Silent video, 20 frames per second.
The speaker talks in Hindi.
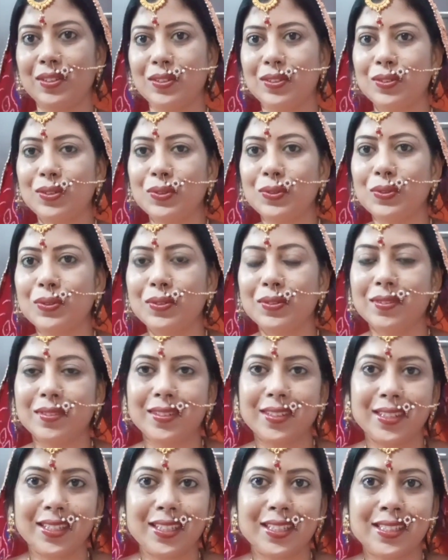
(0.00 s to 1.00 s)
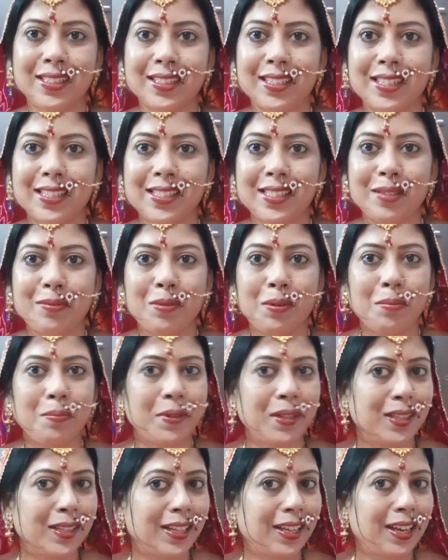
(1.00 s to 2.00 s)
तो इस तरह से भी
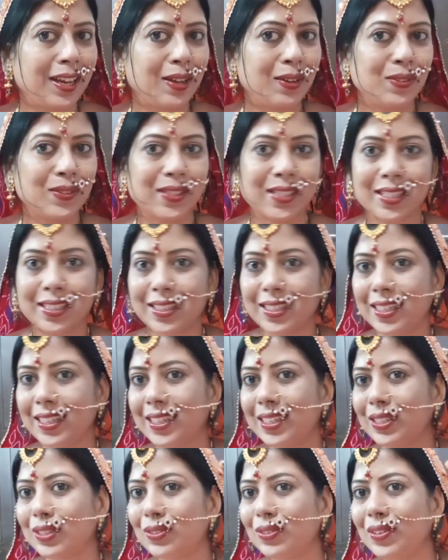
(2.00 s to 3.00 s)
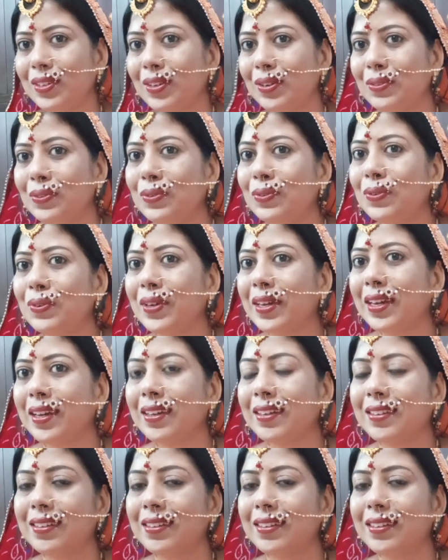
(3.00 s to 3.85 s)
तैयार हो सकती है एक तो ये लुक हो गया